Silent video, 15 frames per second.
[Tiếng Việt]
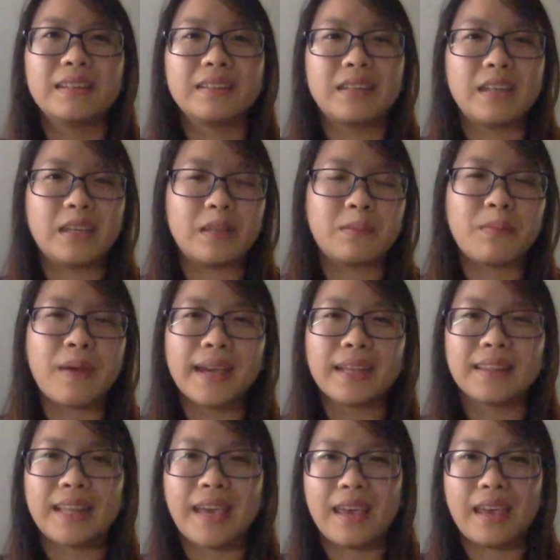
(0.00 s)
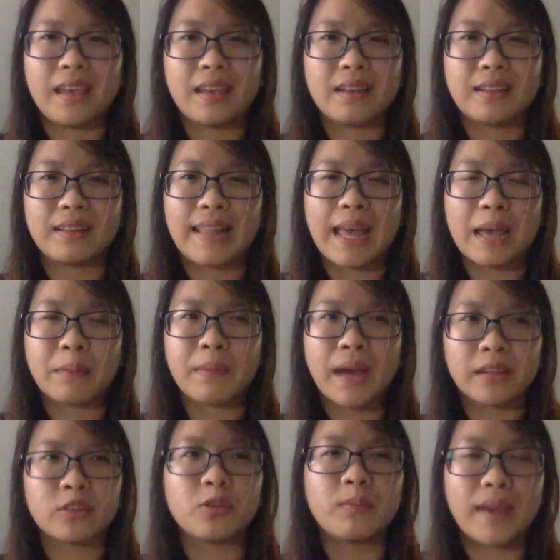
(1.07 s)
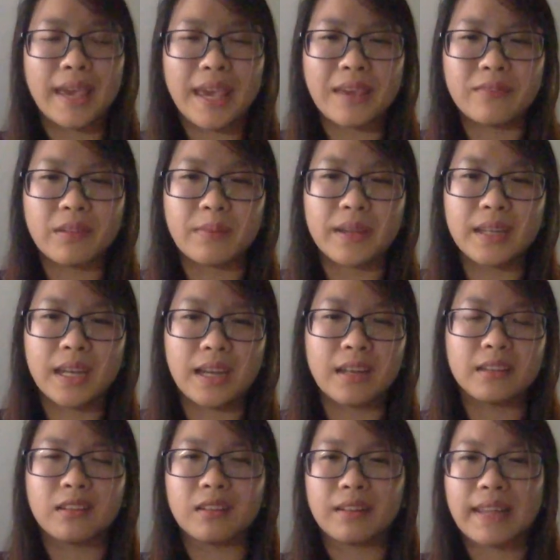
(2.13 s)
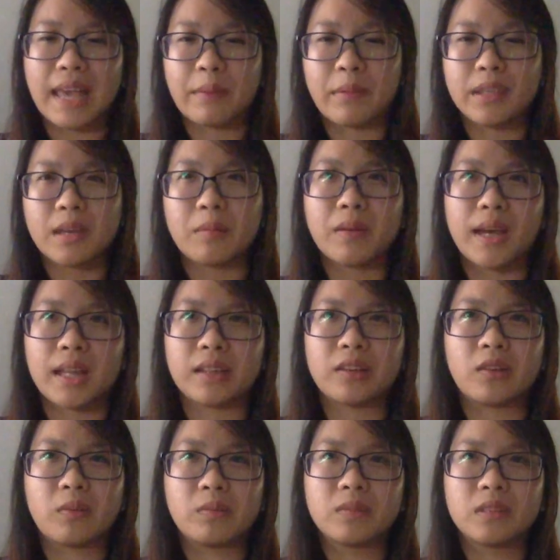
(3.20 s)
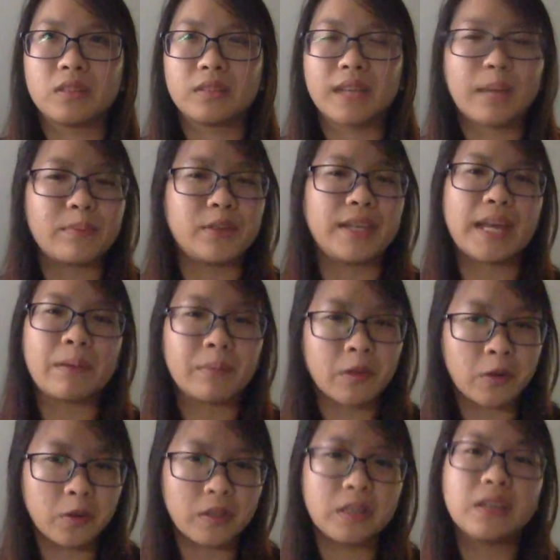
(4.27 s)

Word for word: thì bác này là bạn của mẹ em và bác này đã từng làm ở trong ngành cũng được năm 10 năm rồi